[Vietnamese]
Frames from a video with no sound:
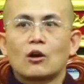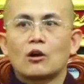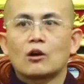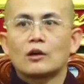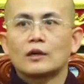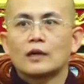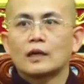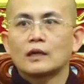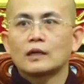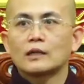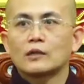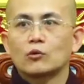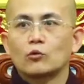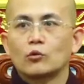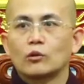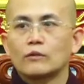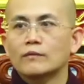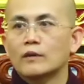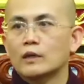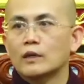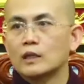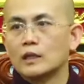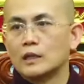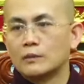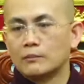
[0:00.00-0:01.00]
đấy cuốn
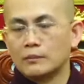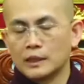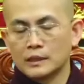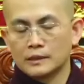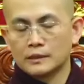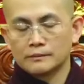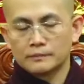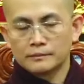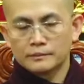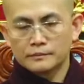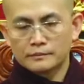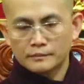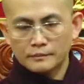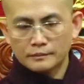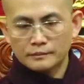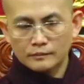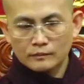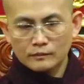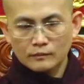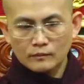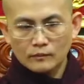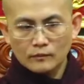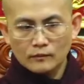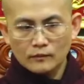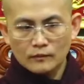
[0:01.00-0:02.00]
vào người mình
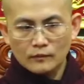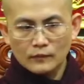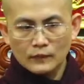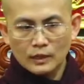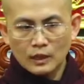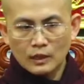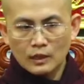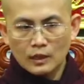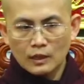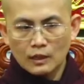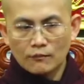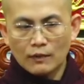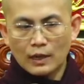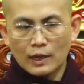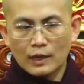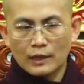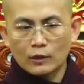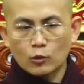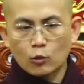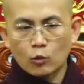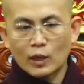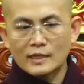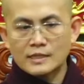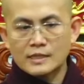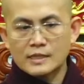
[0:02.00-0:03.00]
và hãy
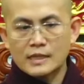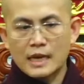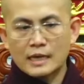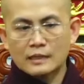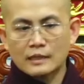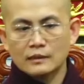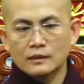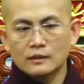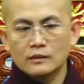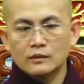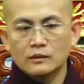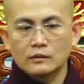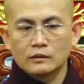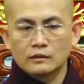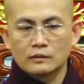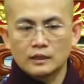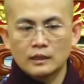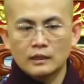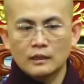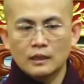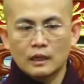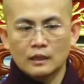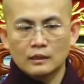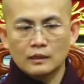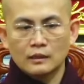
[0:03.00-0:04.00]
quan sát cái tử
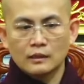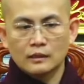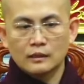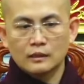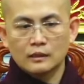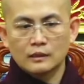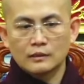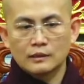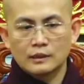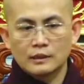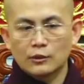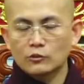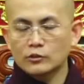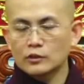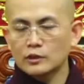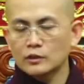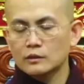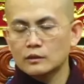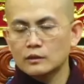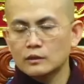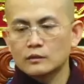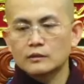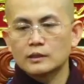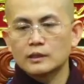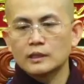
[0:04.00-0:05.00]
thi ấy nếu như
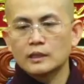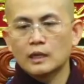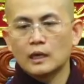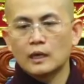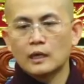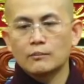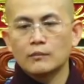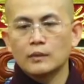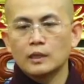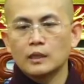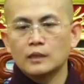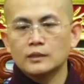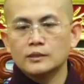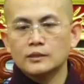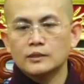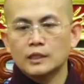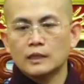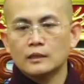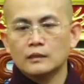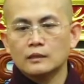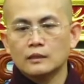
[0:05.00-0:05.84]
tử thi ấy mới chết